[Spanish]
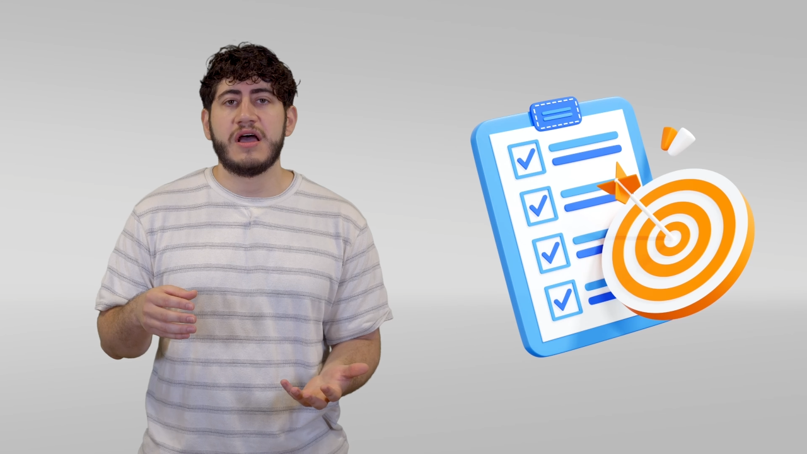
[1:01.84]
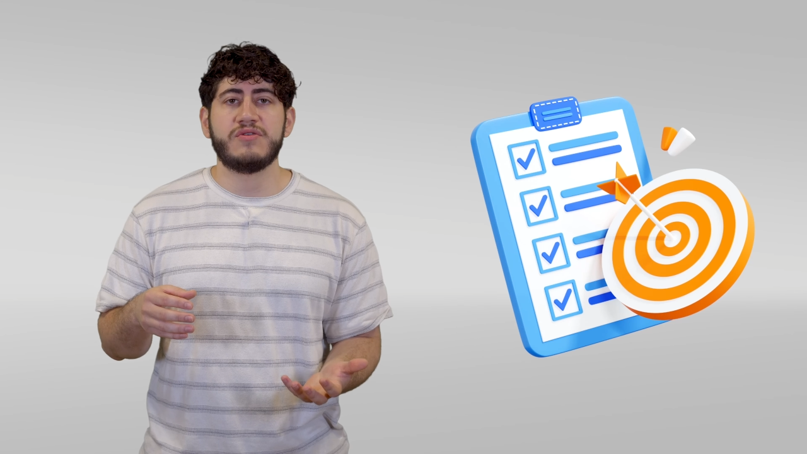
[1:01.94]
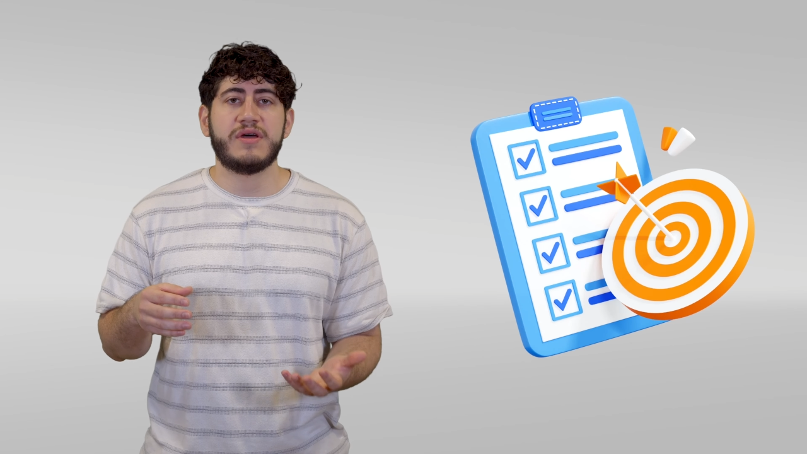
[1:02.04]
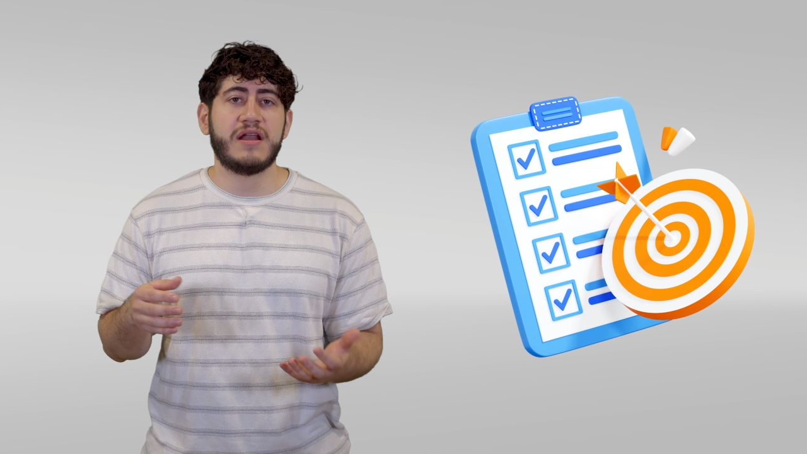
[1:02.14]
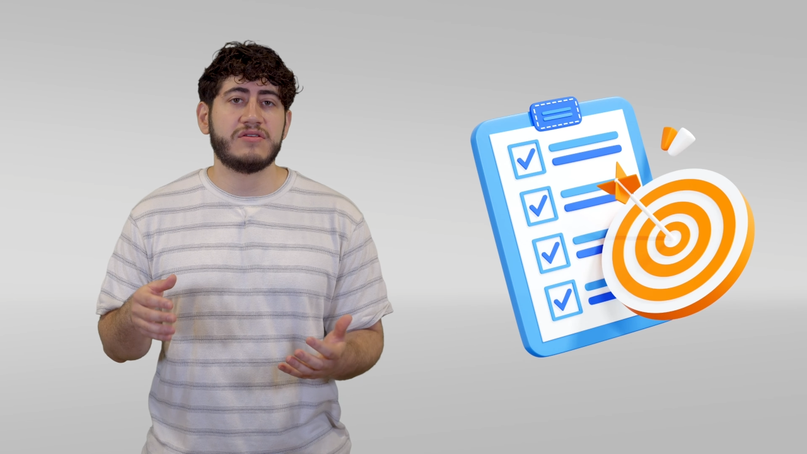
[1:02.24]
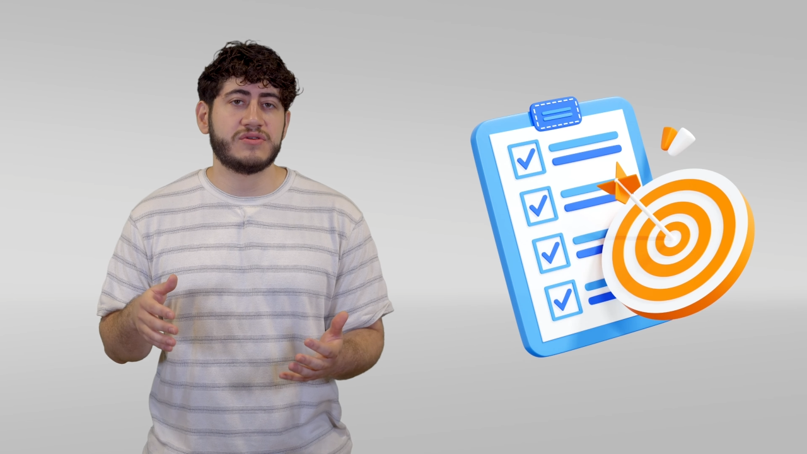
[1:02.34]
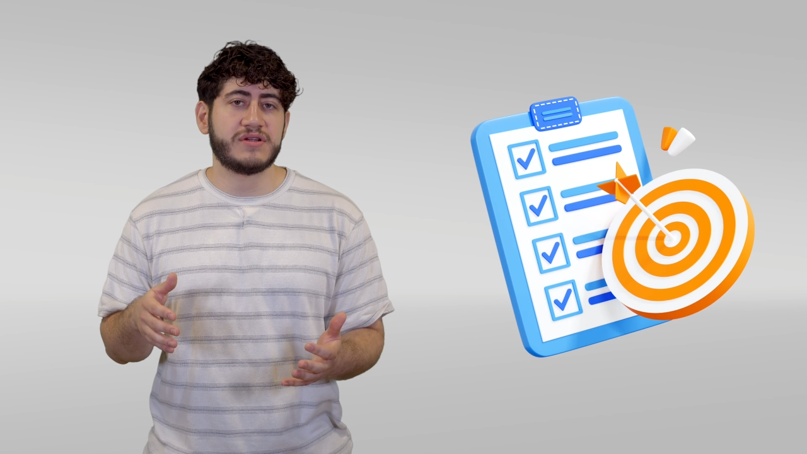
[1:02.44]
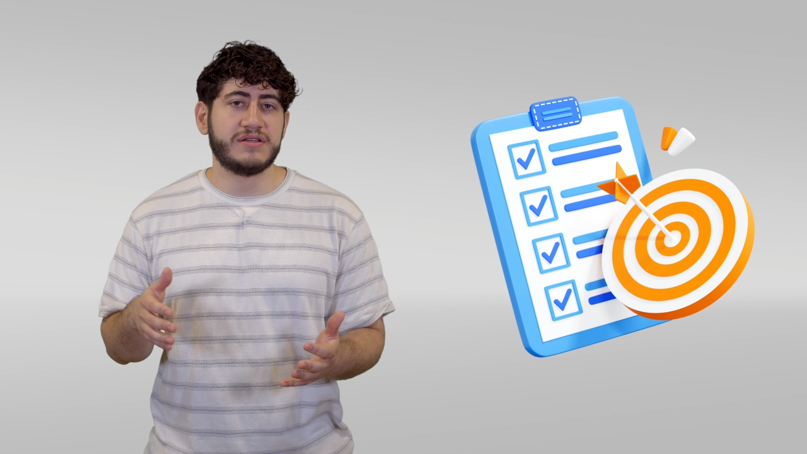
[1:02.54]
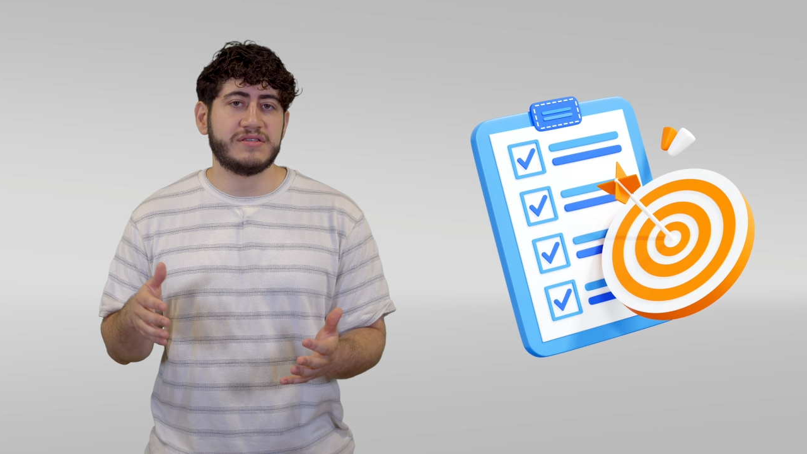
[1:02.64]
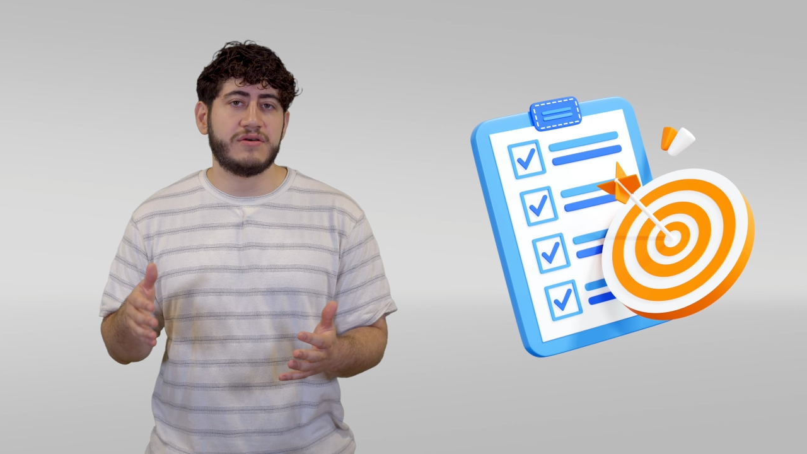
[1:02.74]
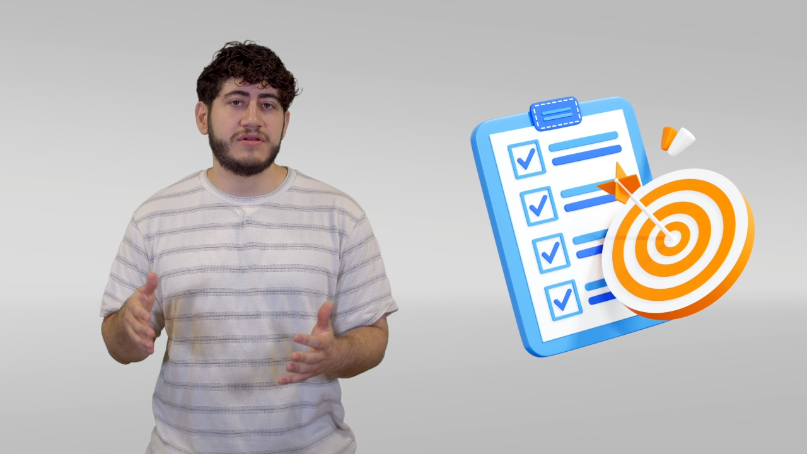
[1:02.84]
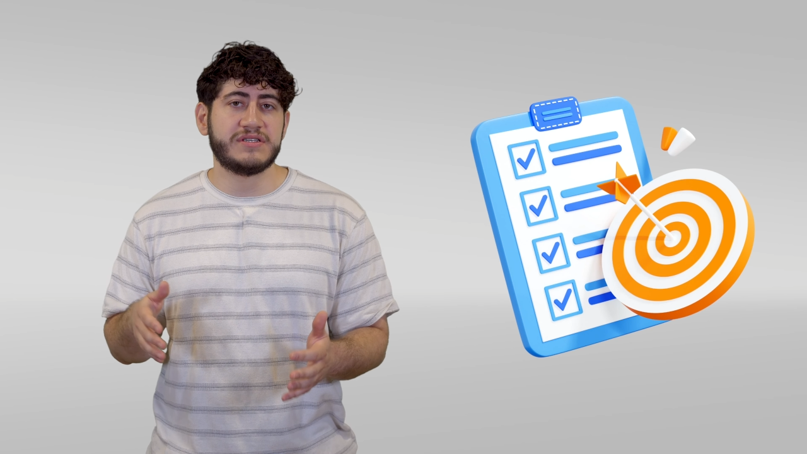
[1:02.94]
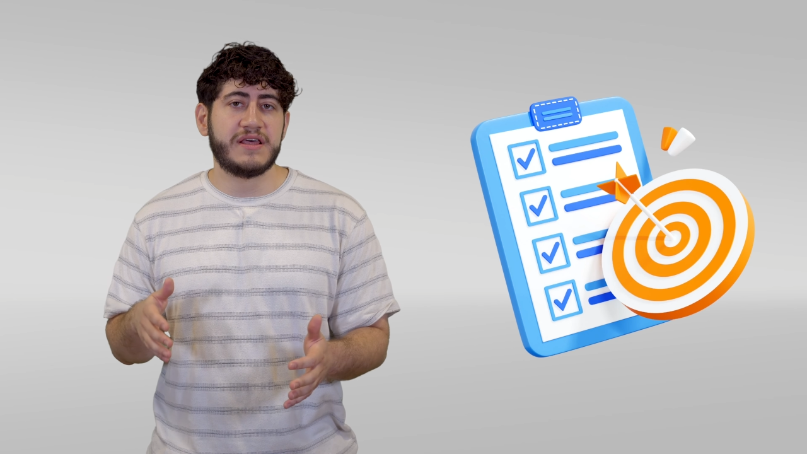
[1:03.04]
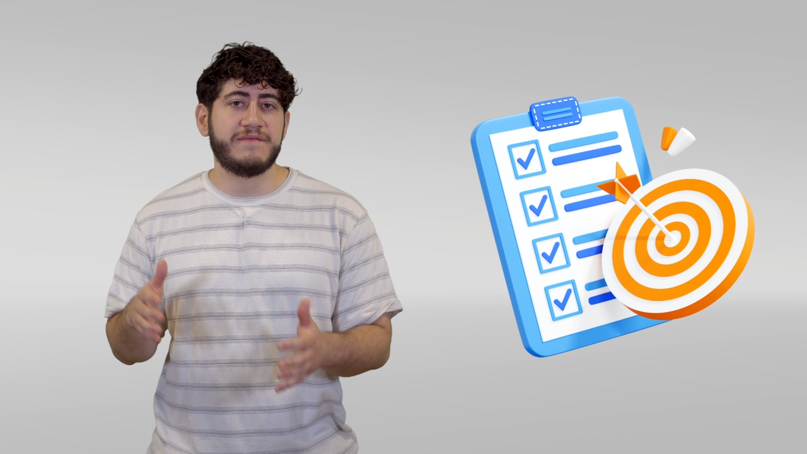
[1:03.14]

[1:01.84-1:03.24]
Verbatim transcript: ayudar a los organizadores a